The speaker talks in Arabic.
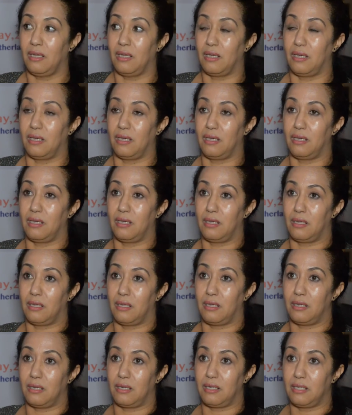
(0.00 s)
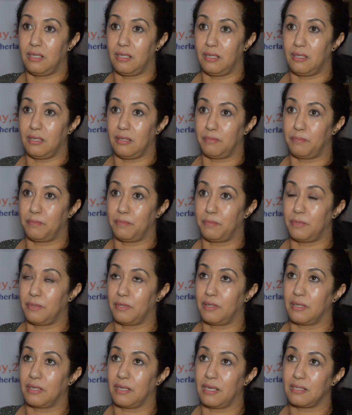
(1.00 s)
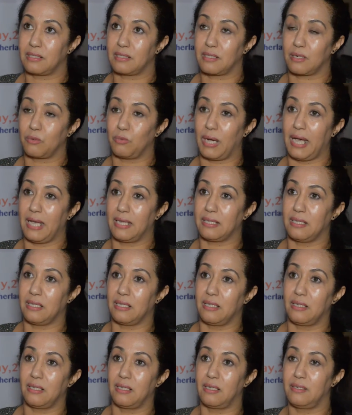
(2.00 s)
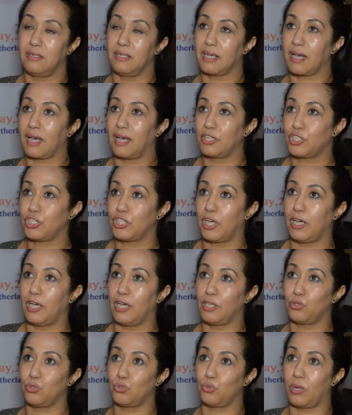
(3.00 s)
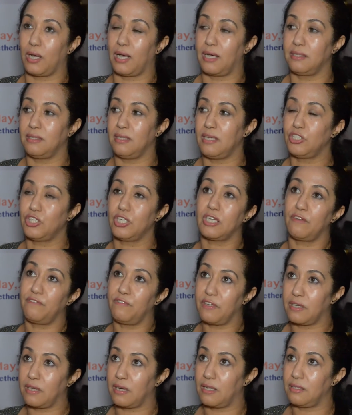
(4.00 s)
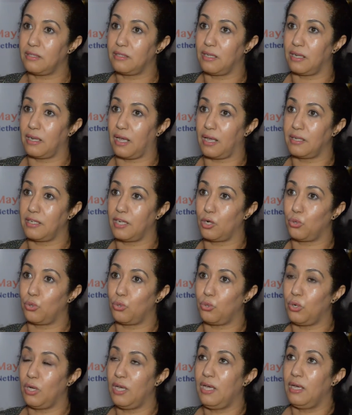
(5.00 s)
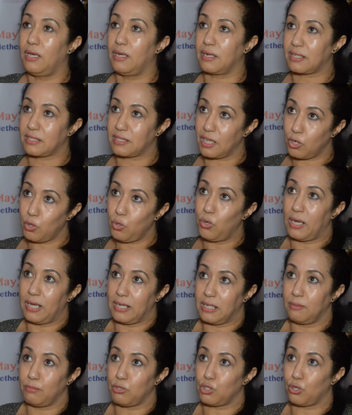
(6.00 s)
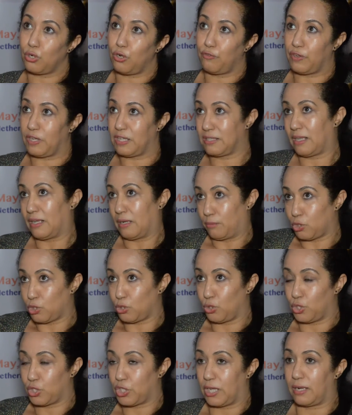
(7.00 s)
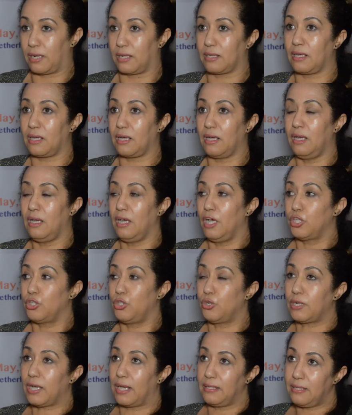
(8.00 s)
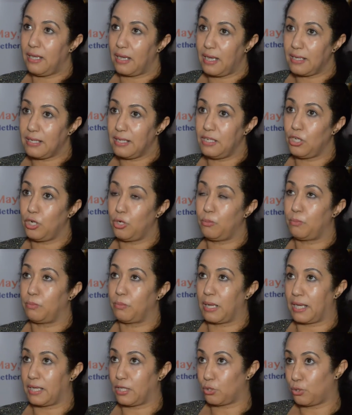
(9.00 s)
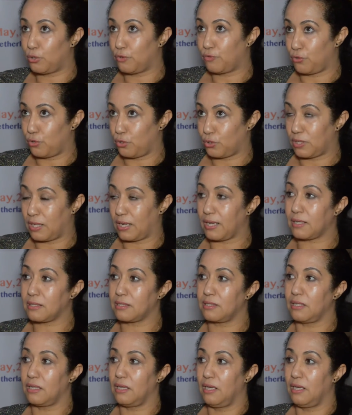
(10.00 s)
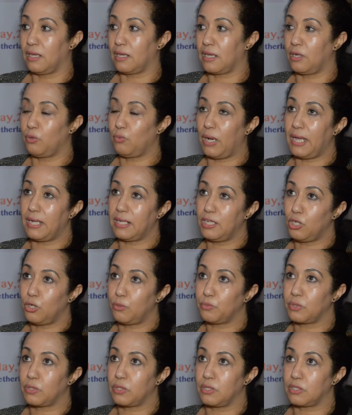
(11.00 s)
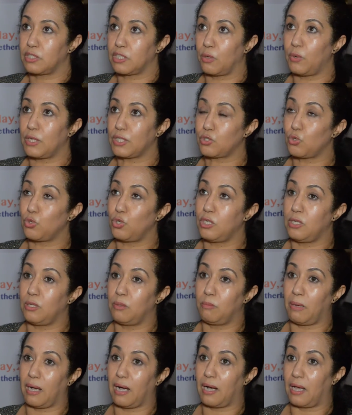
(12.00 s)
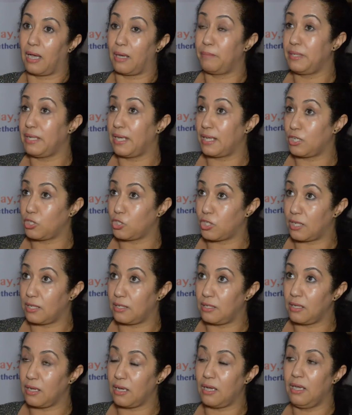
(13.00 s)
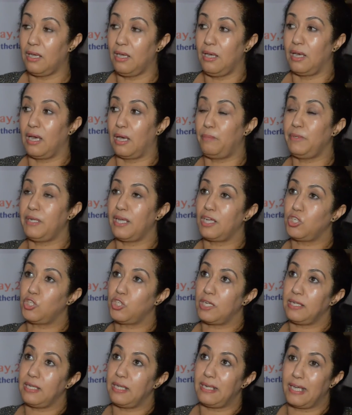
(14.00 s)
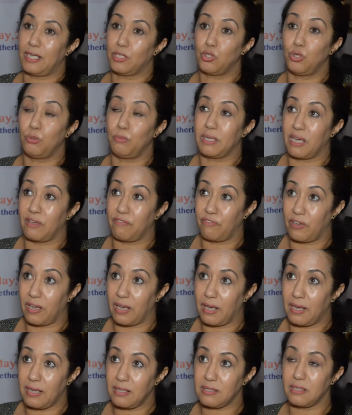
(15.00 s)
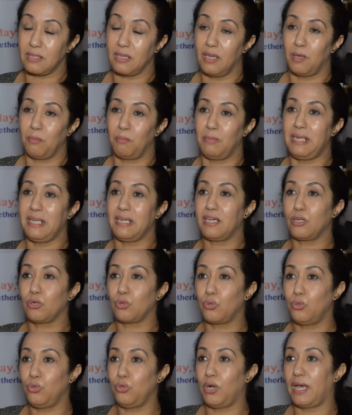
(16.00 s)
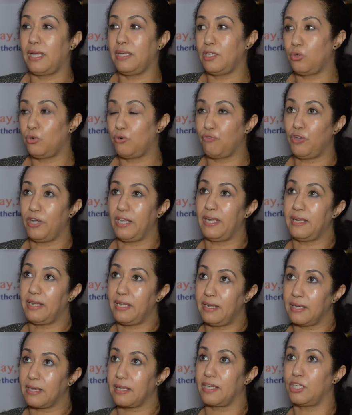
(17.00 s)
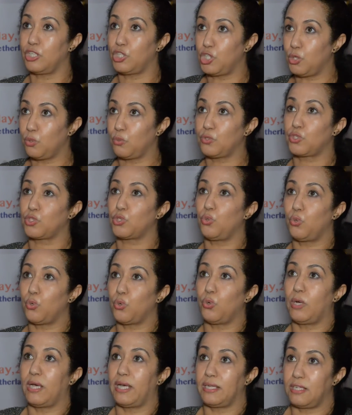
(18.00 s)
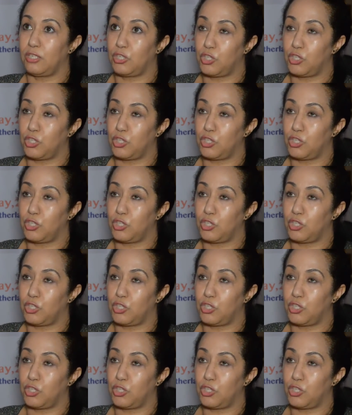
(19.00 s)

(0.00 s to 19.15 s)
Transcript: اللي آه، واحد النقاشات وهذا جات الفكره ديال انه نقترحوا هذا المشروع في اطار مشروع شراكه دونك عندنا هذا اليوم ايكون في اوتريخت كان واحد اليوم تواصلي مع ابناء الجاليه ابناء الجاليه اللي عندهم كفاءات ملي كنقولوا انه فعلا حنا كنجيو نسوقوا هذه